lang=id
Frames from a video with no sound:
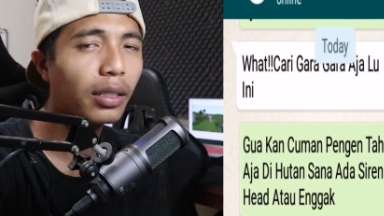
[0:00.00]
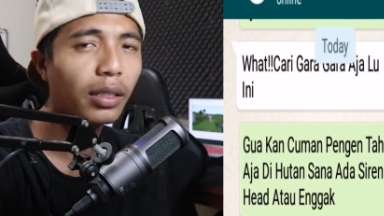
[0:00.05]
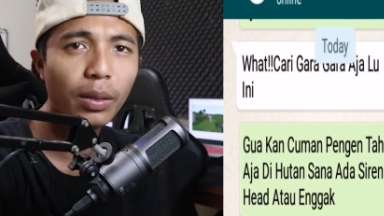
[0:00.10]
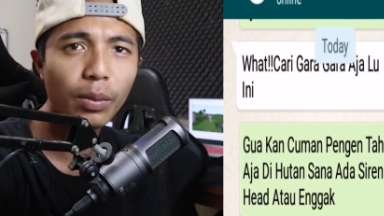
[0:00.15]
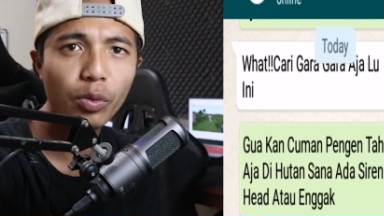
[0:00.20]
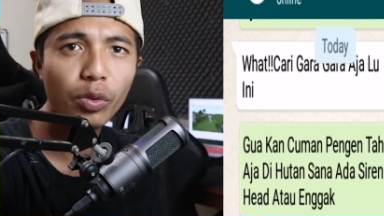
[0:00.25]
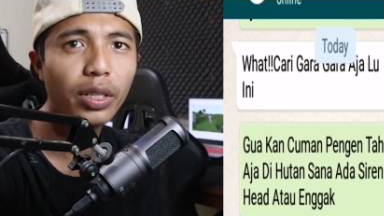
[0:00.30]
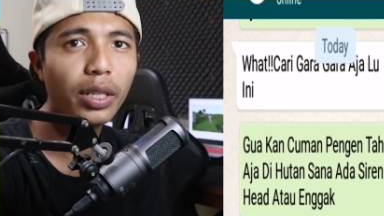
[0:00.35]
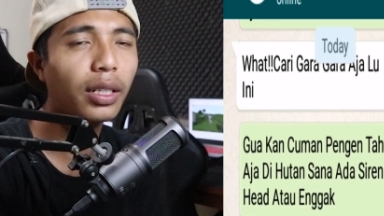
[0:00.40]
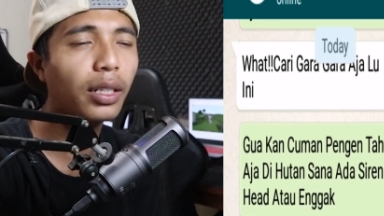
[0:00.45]

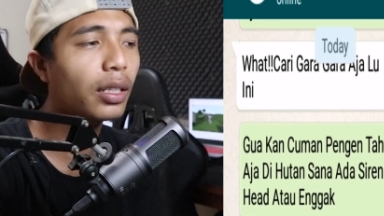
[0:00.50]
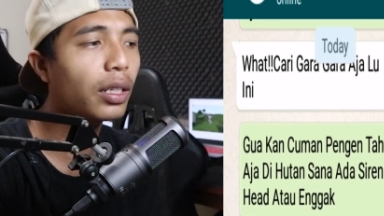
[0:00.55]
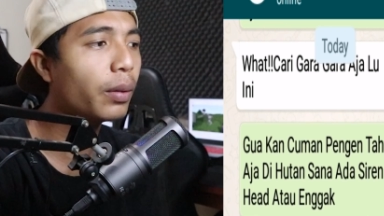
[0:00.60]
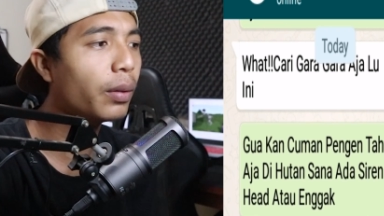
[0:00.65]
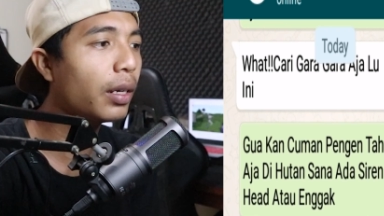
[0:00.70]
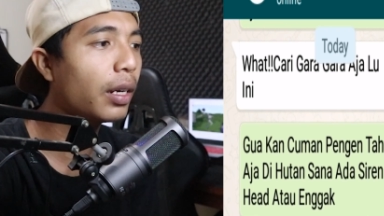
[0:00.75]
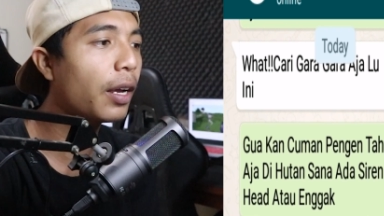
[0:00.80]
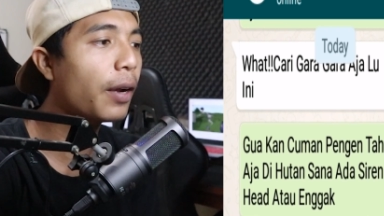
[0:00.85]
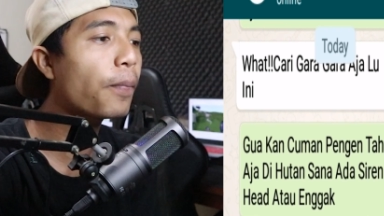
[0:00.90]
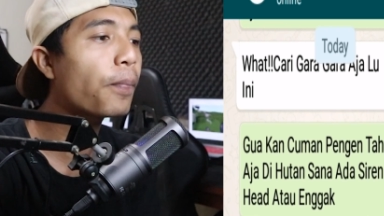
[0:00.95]
Kemudian kita
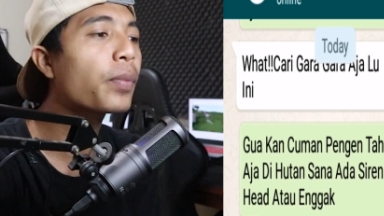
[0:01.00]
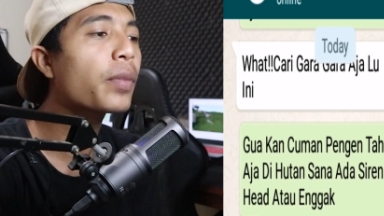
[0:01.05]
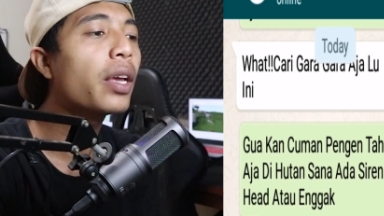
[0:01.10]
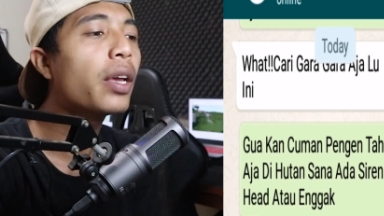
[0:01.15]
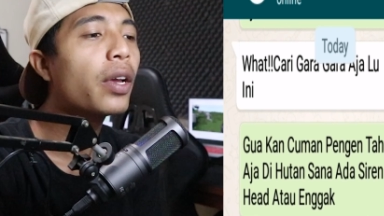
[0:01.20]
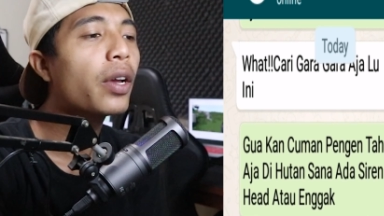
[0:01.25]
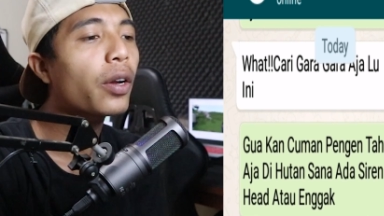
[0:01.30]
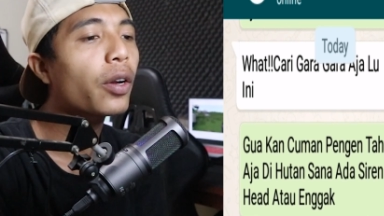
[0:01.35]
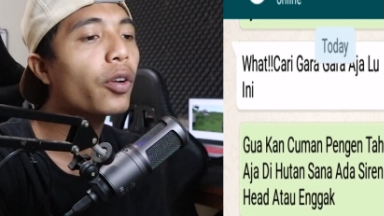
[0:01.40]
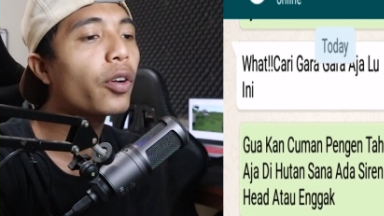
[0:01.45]
bilang,
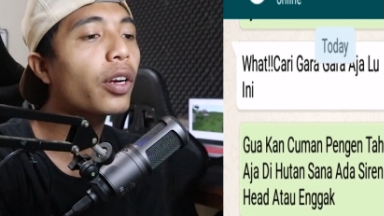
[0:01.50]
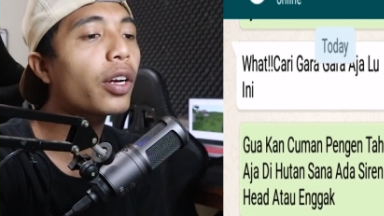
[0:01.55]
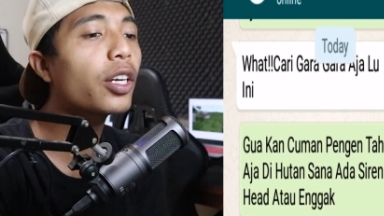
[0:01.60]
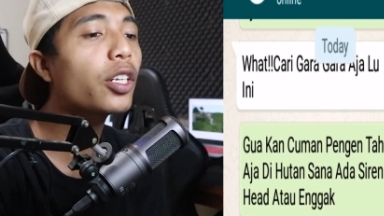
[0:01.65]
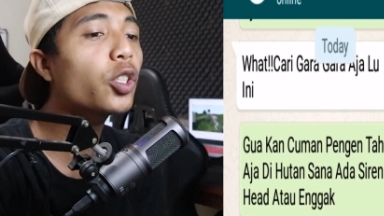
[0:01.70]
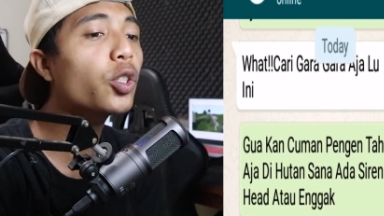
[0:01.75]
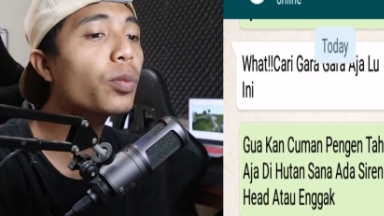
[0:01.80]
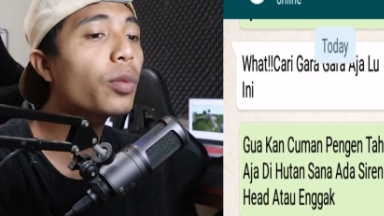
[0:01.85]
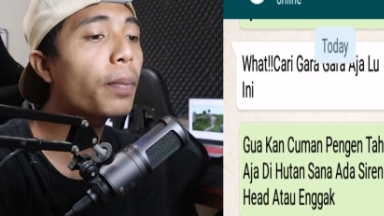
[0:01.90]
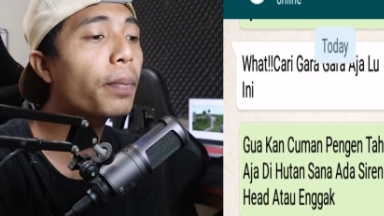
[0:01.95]
Gue kan
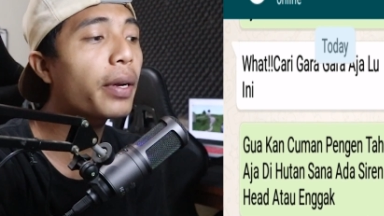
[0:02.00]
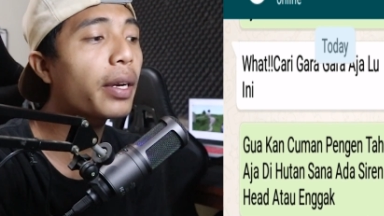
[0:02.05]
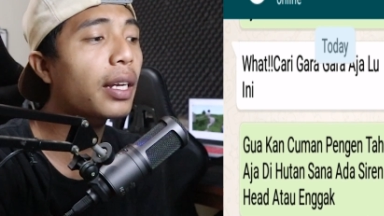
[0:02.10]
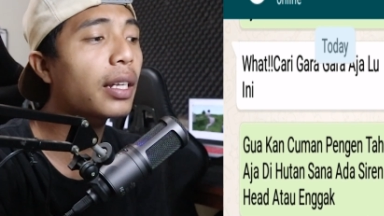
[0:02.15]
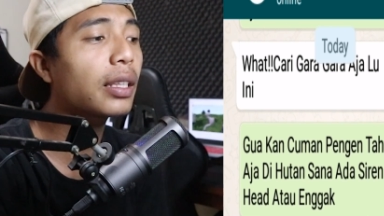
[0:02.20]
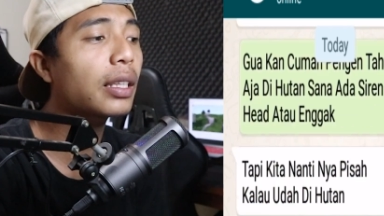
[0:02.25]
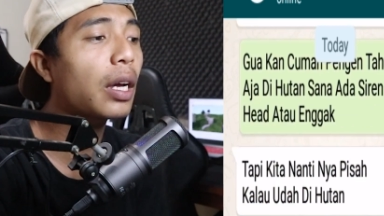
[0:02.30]
cuma pengen